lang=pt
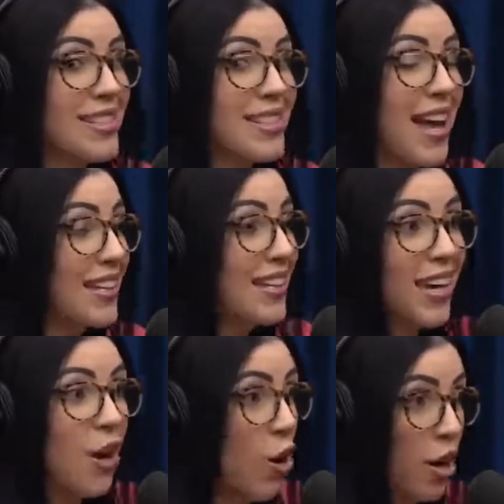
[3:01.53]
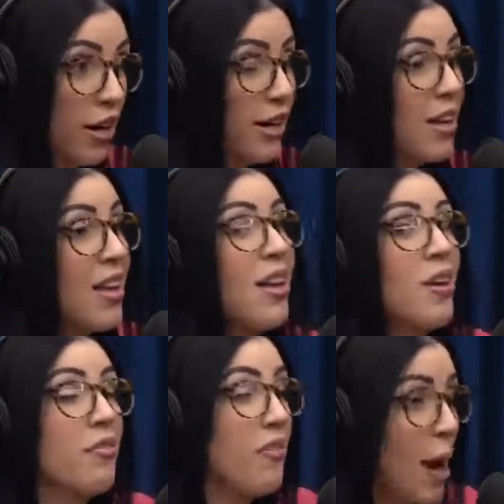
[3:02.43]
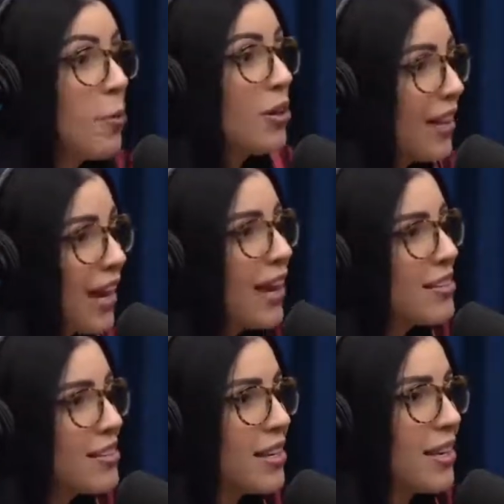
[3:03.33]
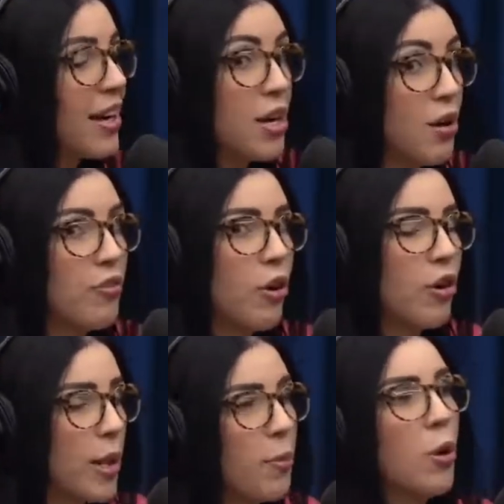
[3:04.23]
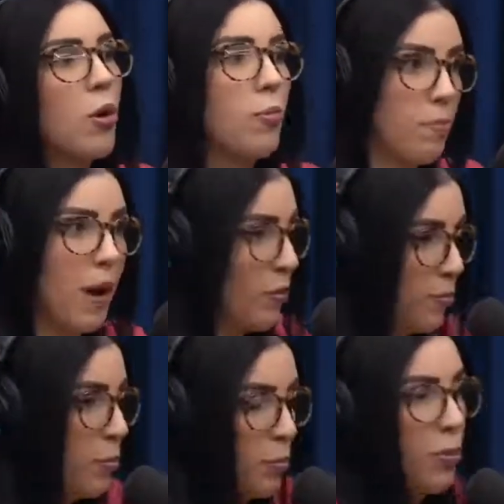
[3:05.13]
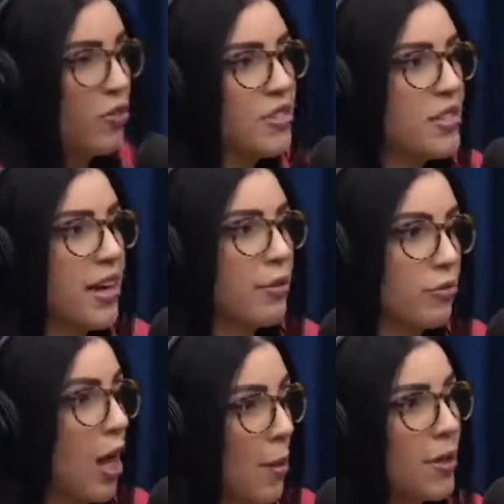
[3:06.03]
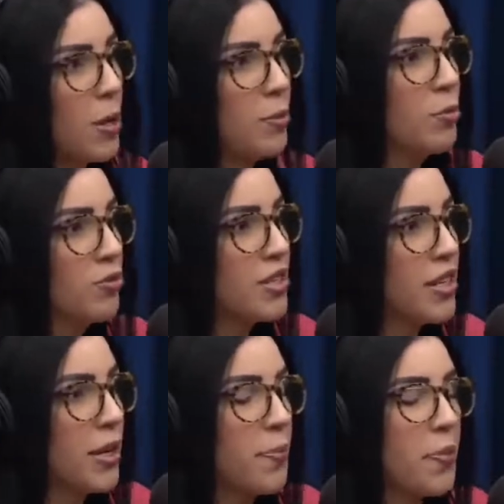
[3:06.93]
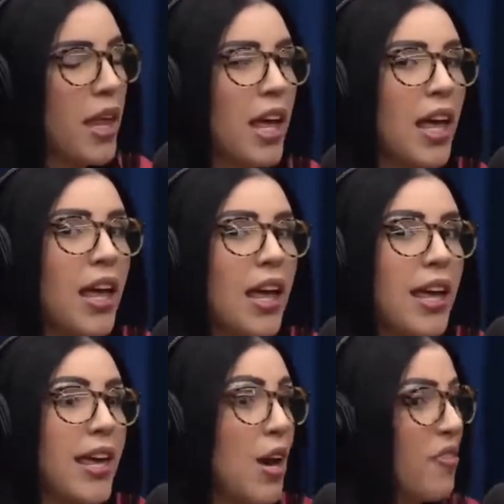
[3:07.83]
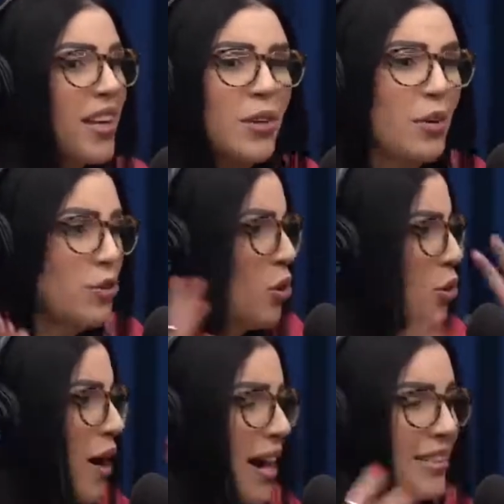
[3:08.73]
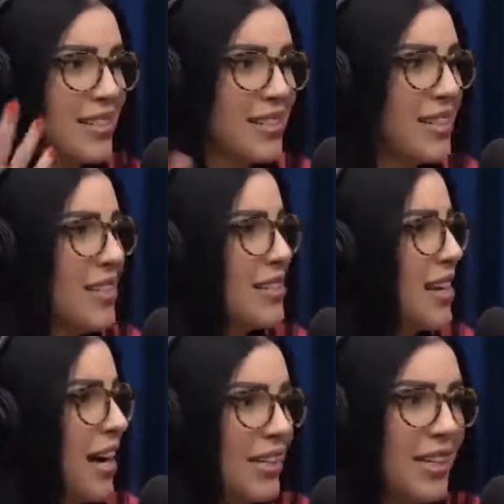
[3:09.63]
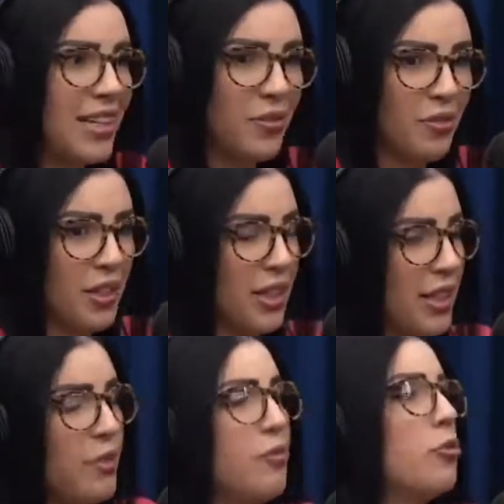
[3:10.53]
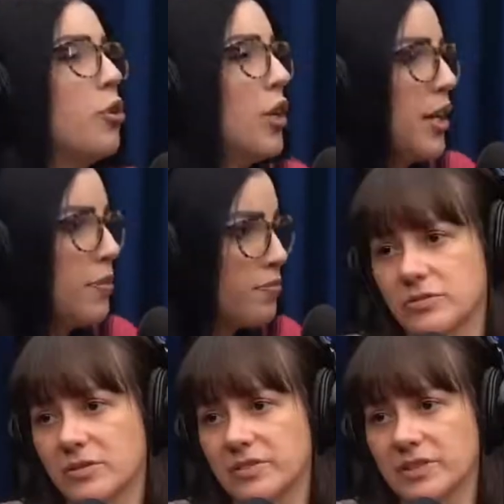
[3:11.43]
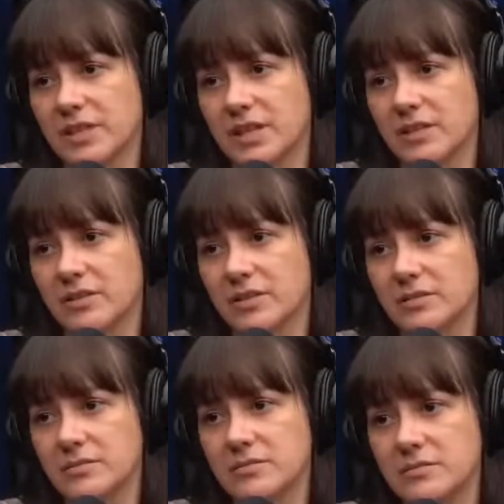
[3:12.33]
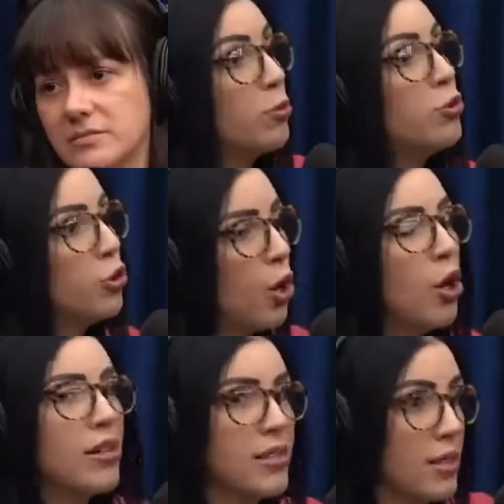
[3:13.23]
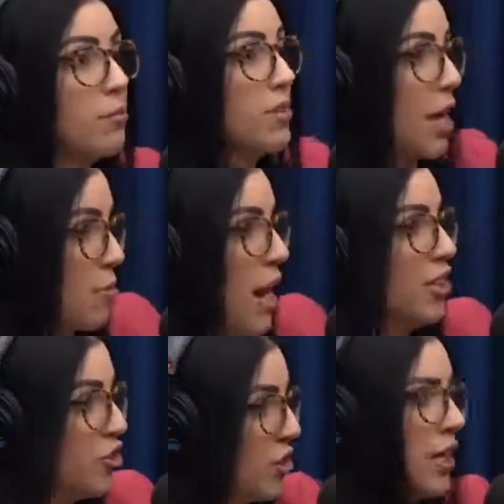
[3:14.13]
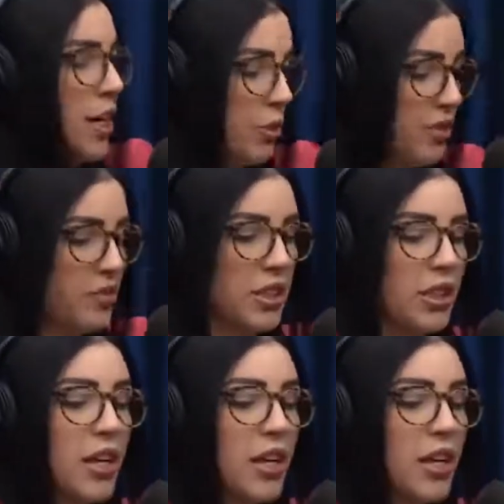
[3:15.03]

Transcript: saia daqui agora, vá para uma delegacia e eu vou depor a, ah, por, por você, eu vou lá para depor por você. E eu fiquei tão atordoada, assim, saí, enfim, aí Caramba, fui. ela salvou a tua vida, cara. Salvou, salvou ela demais. me puxou, assim, saiu me arrastando, enfim.